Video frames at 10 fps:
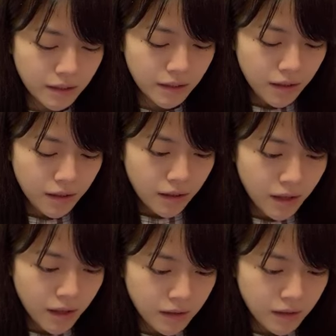りなんか
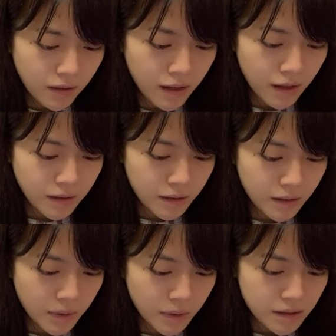なんだろう
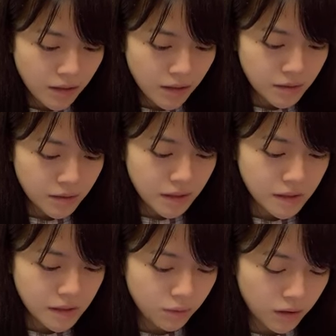
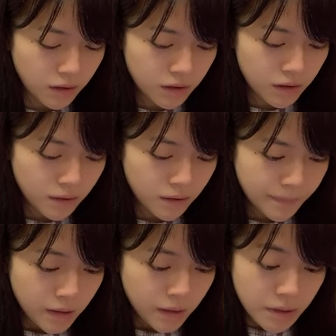その
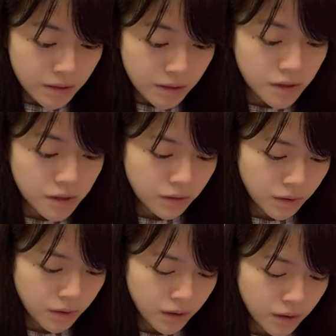夜に食
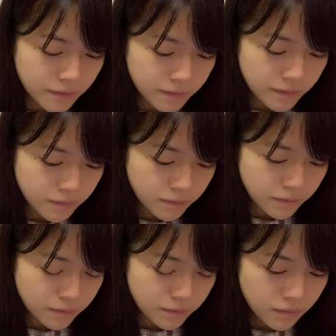べても、まあ、果
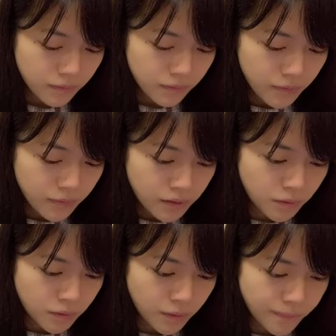物とか嫌
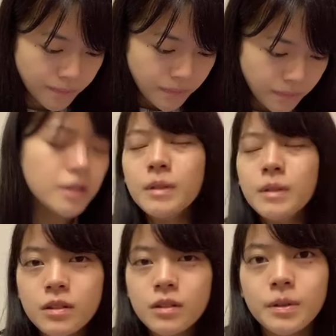いじゃなかったら食べて
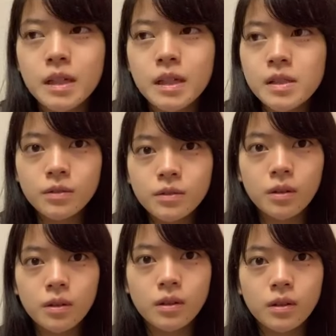もいいと思うよ
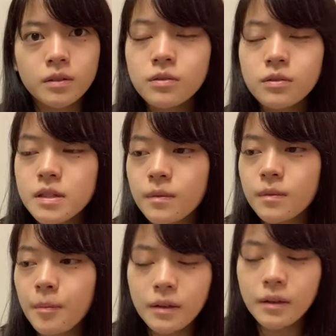いちご食べ
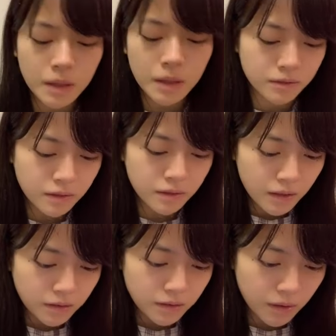ていちご好き
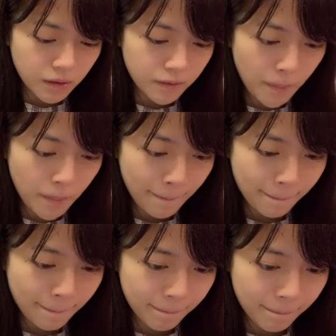なんだよねマジで
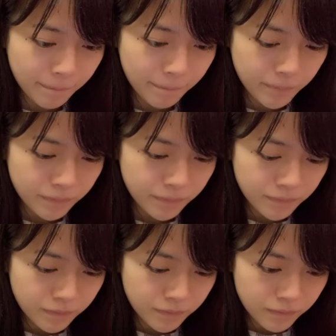そ
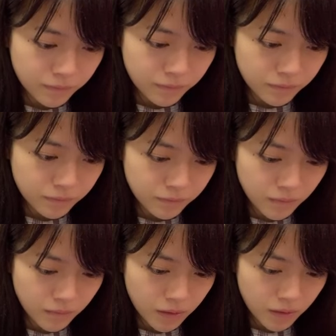うでも最近マンゴー
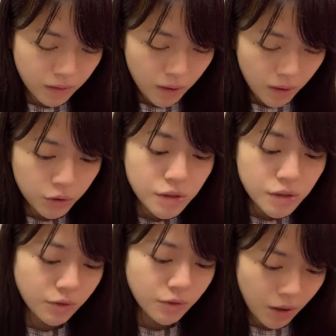も好き
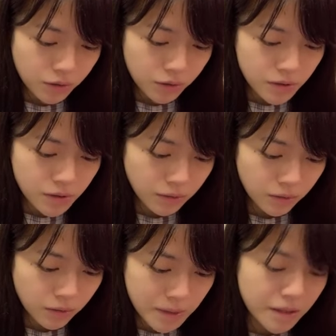ブルーベリーが
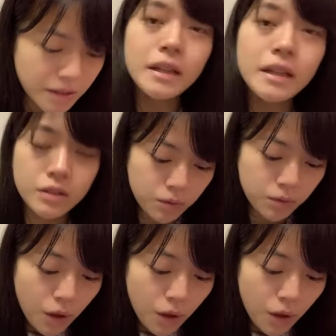マジで好きです